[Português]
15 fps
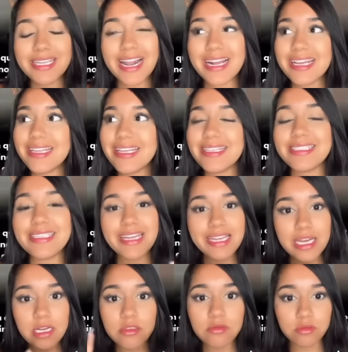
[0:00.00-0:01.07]
será que
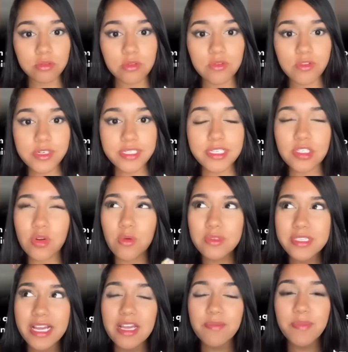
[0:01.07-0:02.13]
desenhando vocês
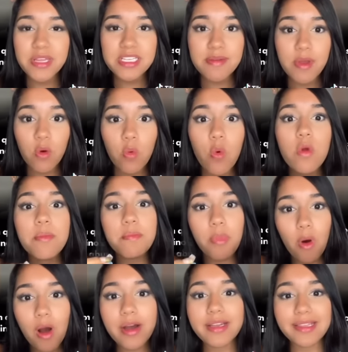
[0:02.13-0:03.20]
conseguem perceber o quão
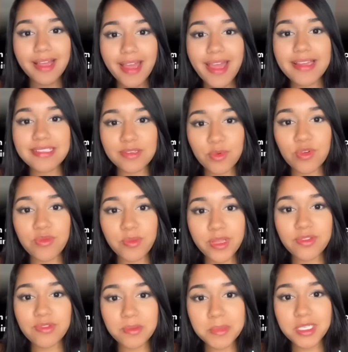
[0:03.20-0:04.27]
hipócrita é esse
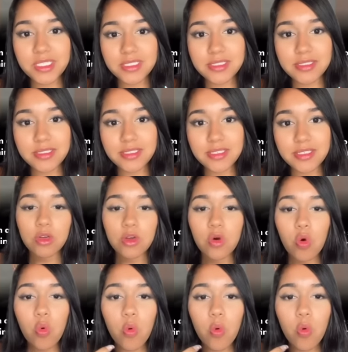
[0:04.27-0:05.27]
movimento feminista? o